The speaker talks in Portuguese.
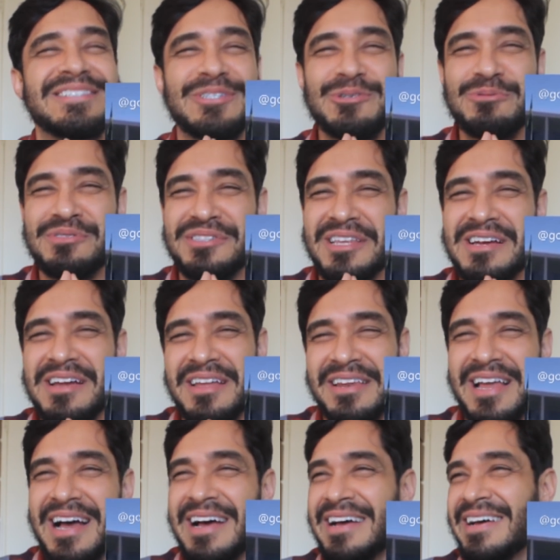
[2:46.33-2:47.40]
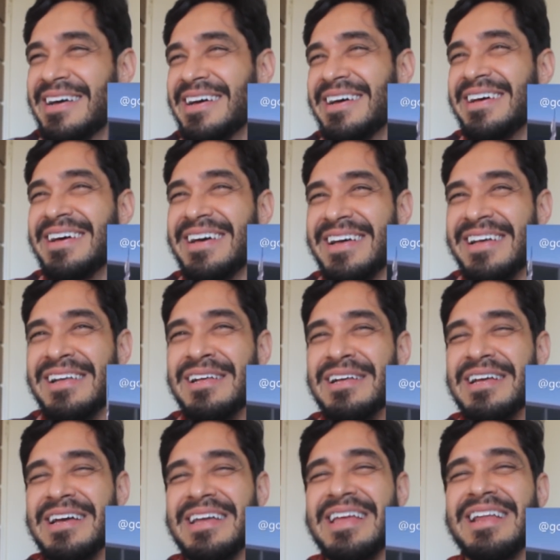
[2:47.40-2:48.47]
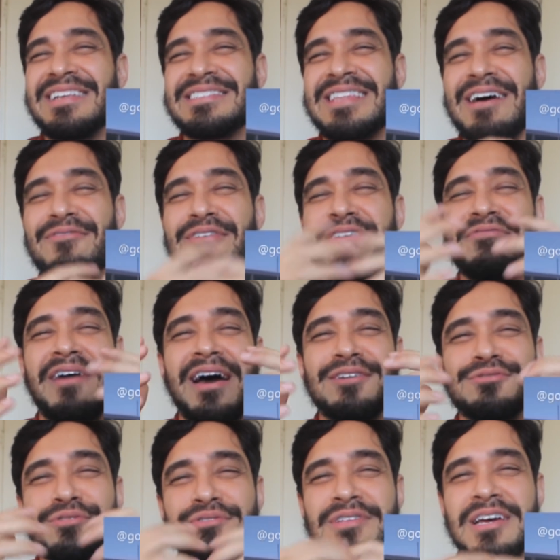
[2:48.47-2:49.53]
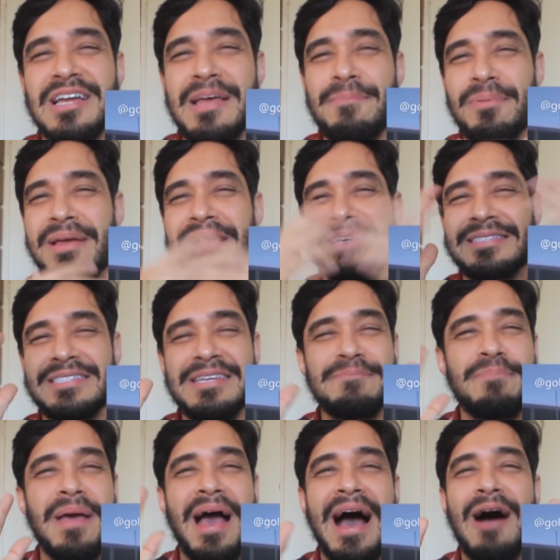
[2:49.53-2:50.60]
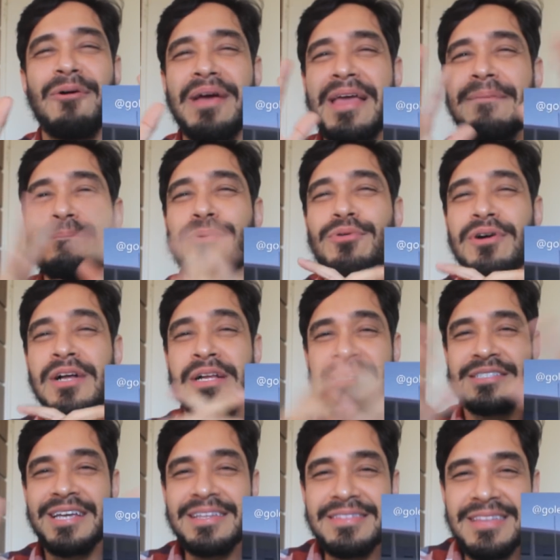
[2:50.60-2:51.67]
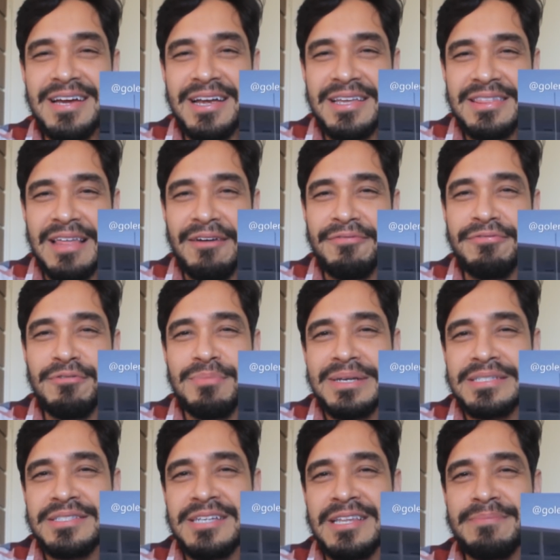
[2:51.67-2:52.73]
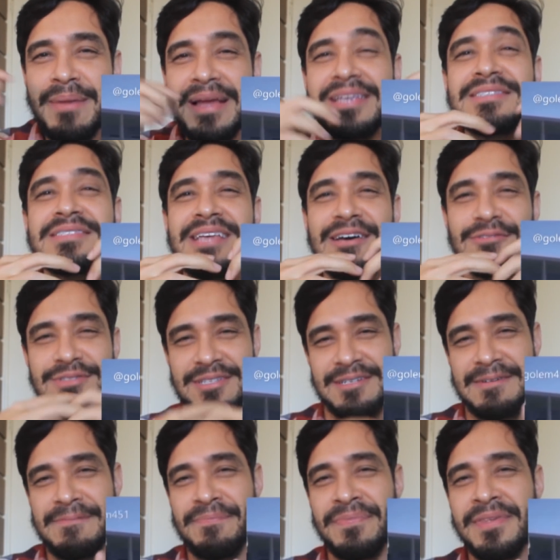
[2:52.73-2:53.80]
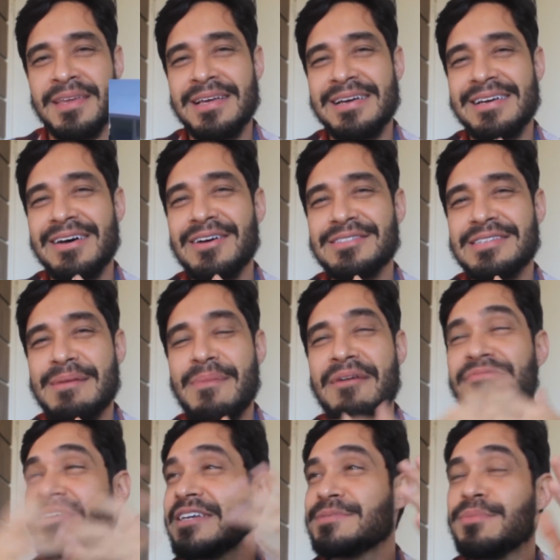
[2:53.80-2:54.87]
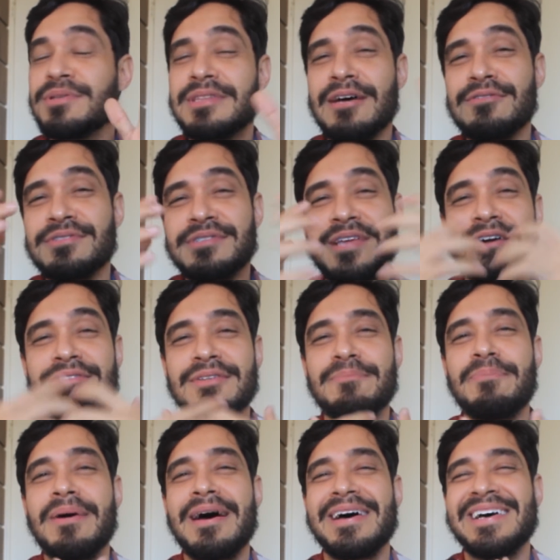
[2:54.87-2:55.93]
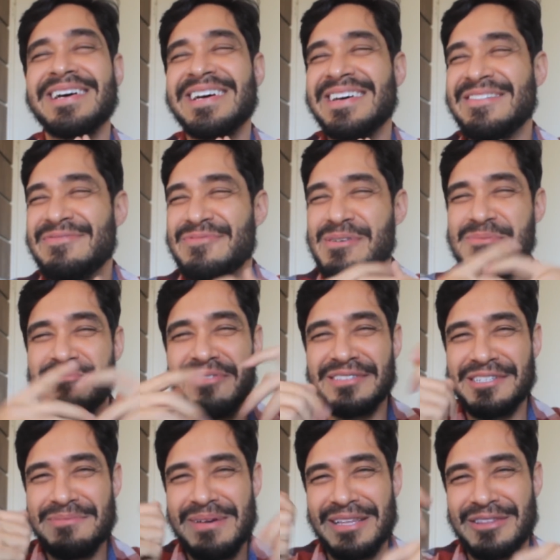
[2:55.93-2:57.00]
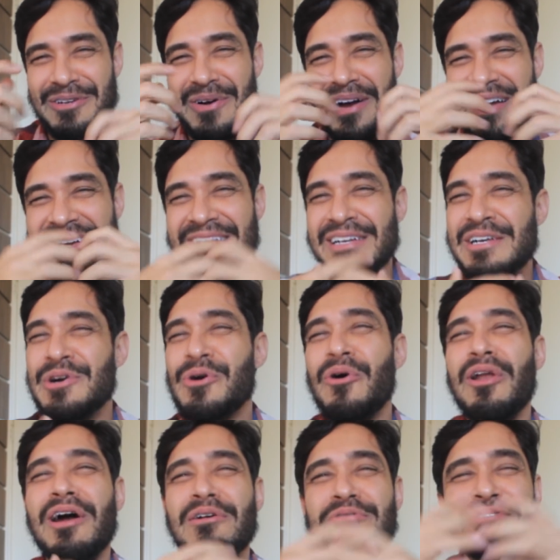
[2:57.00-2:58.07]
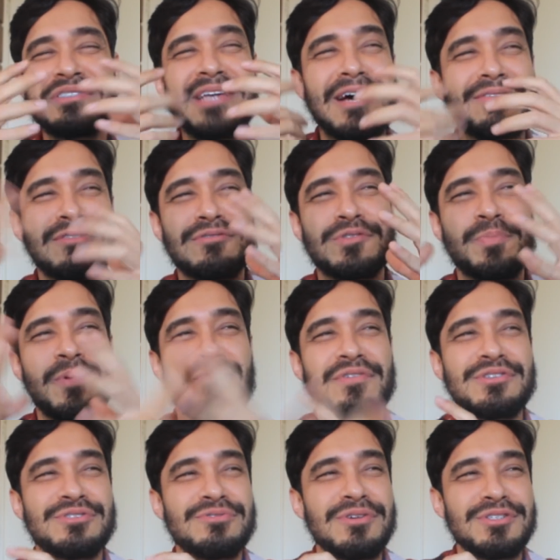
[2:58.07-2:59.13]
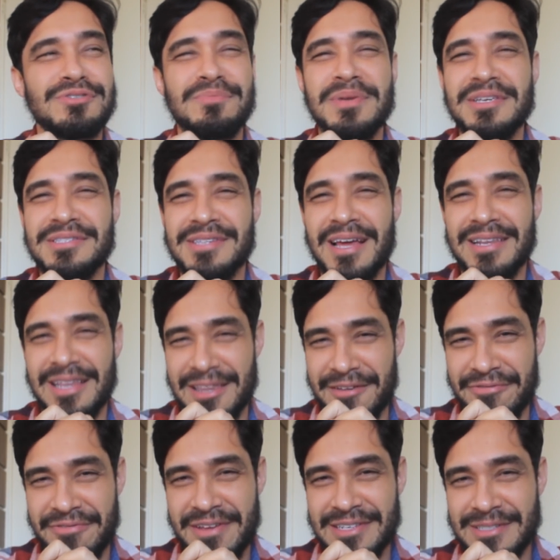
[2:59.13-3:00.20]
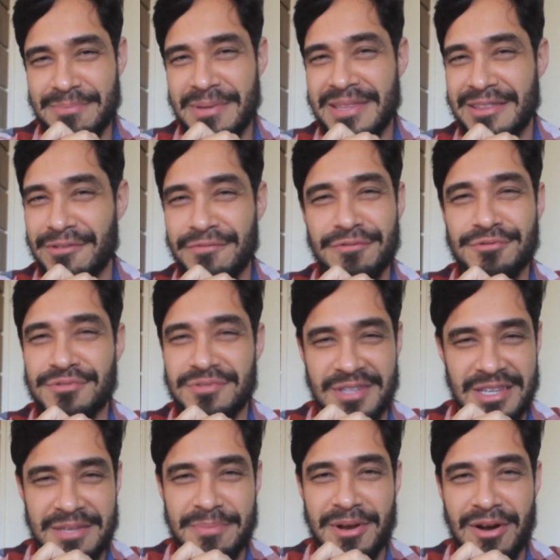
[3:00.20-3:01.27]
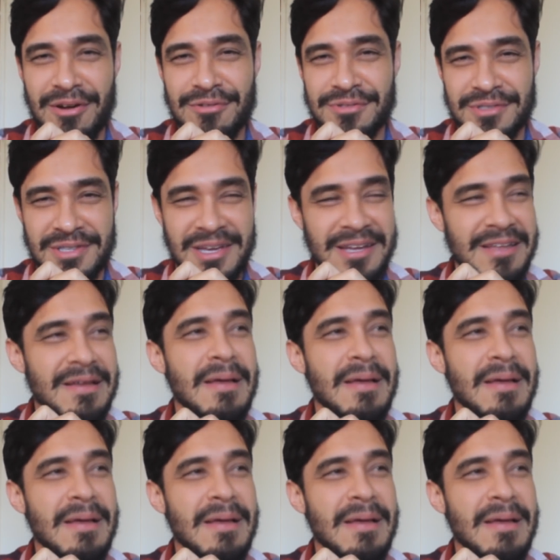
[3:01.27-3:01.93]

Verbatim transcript: tinha uns tanques lá que eles estavam em vários no tanque, é porque se emperrar, alguém empurra. Tinha tanque que tava fumaciando mais que Celta. Nossa, é mais fácil botar o Celta para Vamos fazer uma troca. Coloca o Celta dos professores do Ministério da Defesa, porque estão funcionando melhor que os tanques.